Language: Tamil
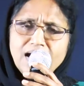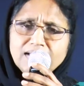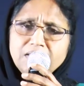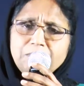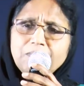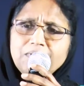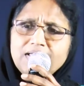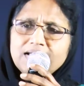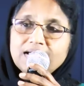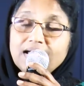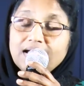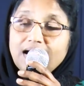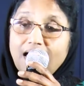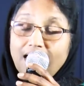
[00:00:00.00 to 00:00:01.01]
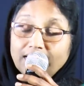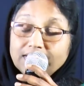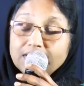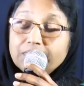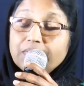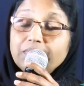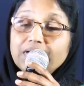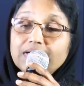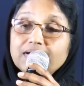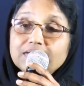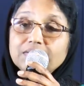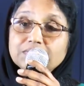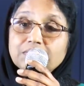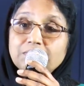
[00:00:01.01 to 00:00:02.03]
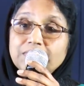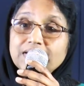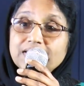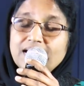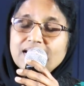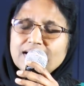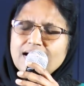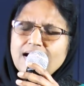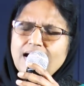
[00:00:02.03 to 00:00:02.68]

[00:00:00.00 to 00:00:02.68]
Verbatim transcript: அதே போல் ஆண்டவர் அவர்களுக்காக யுத்தம் பண்ணினார்